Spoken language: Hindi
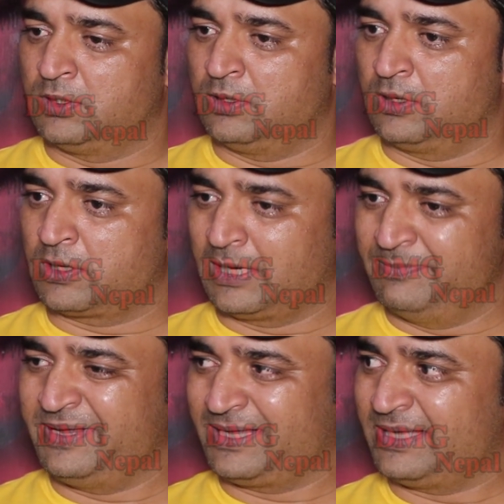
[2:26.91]
क्लब
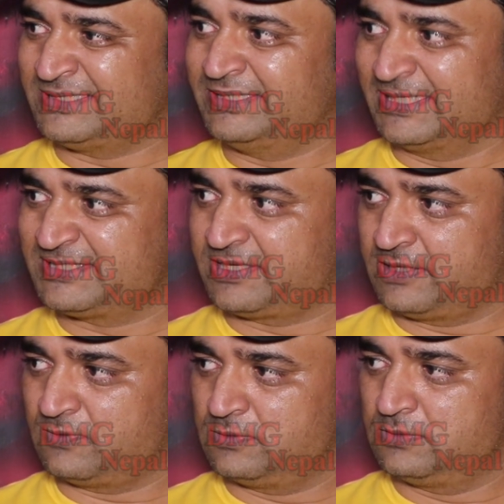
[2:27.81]
में एक एज ए डांसर
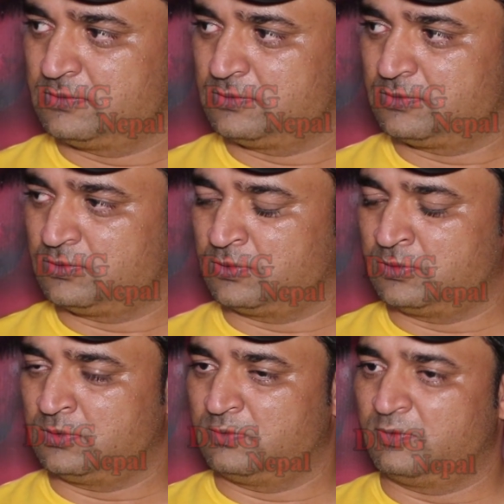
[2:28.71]
थी वो तो
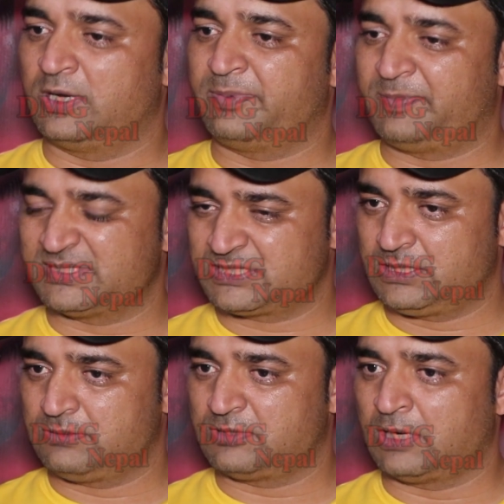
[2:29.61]
वहाँ पे फंस
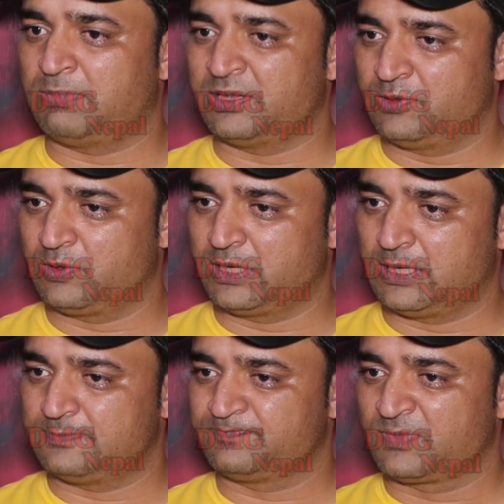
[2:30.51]
गई क्लब बंद हो गया